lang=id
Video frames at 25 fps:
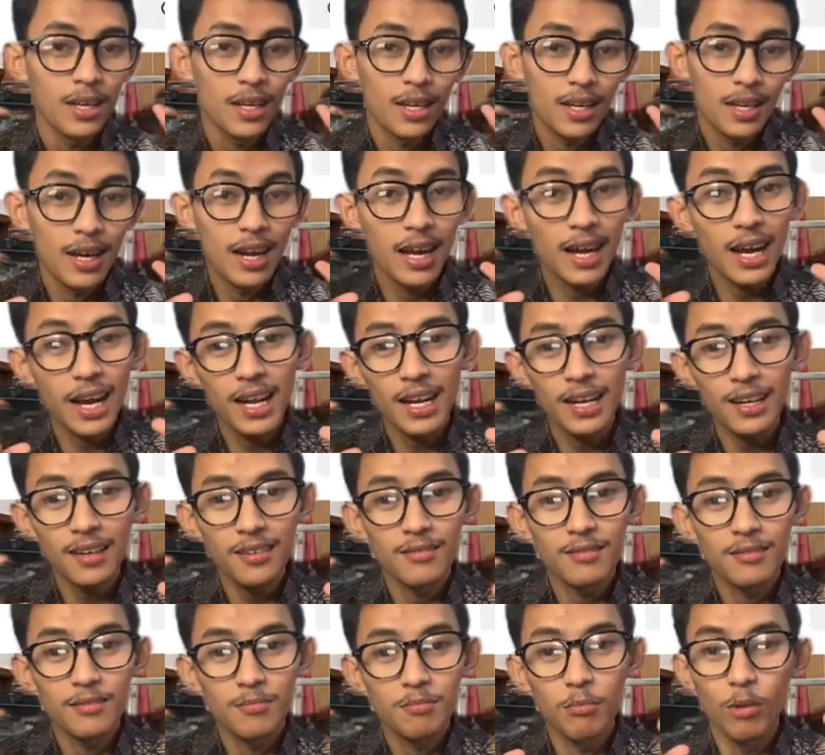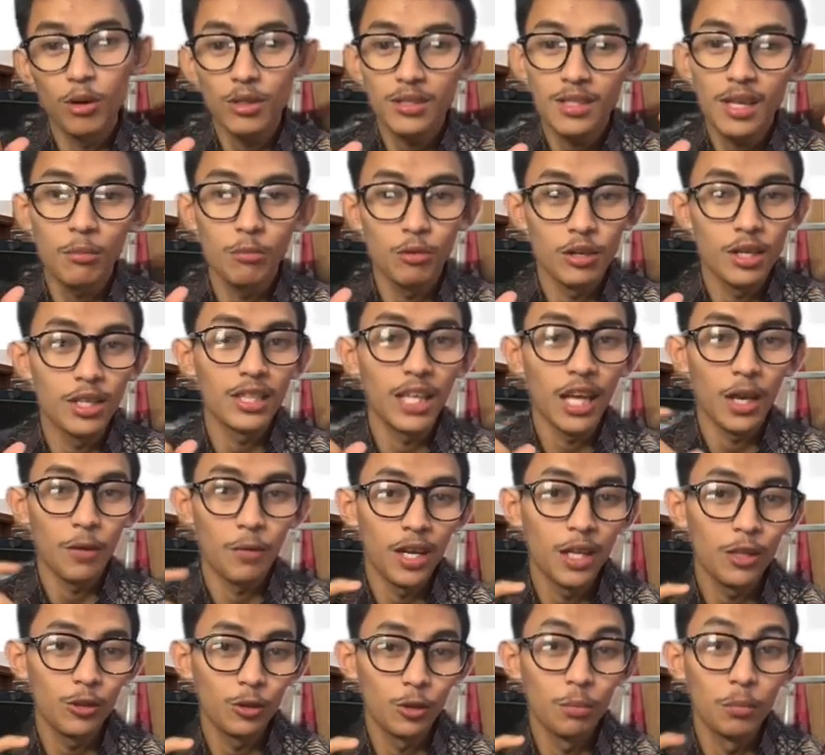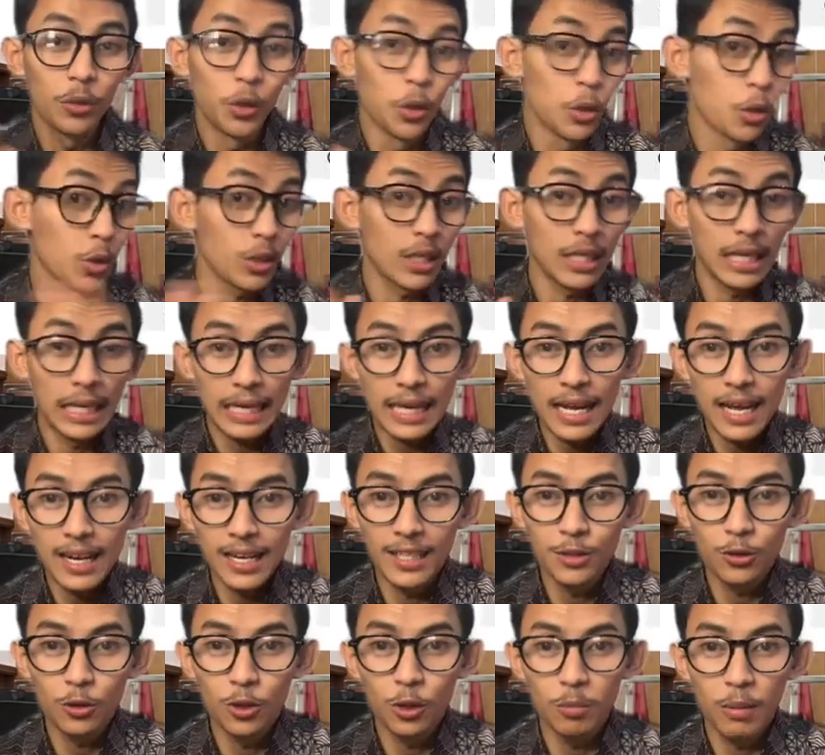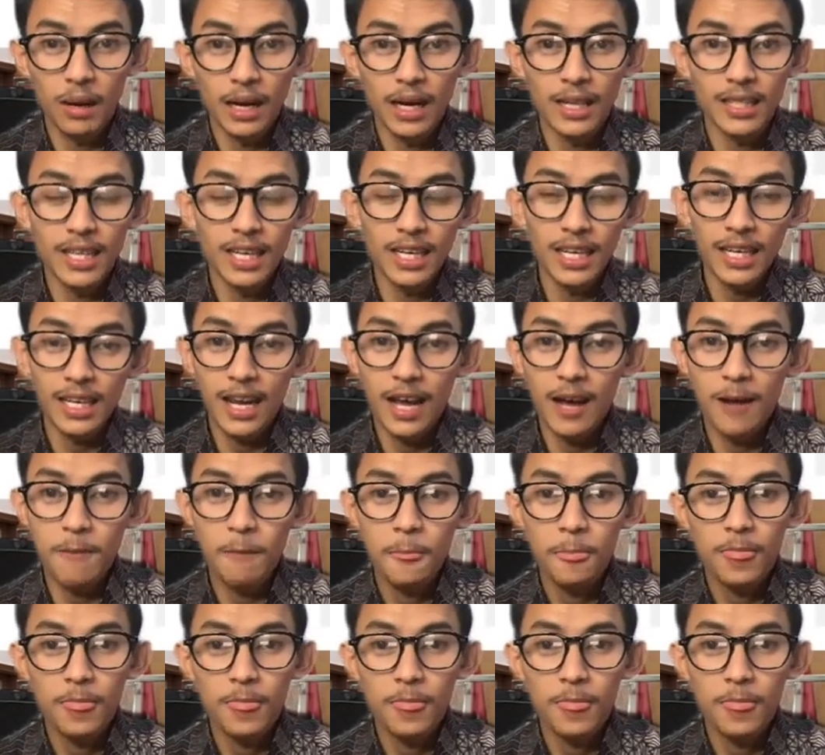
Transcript: dengan bos sabu di Taiwan itu menurut Linda nih sudut pandangnya Linda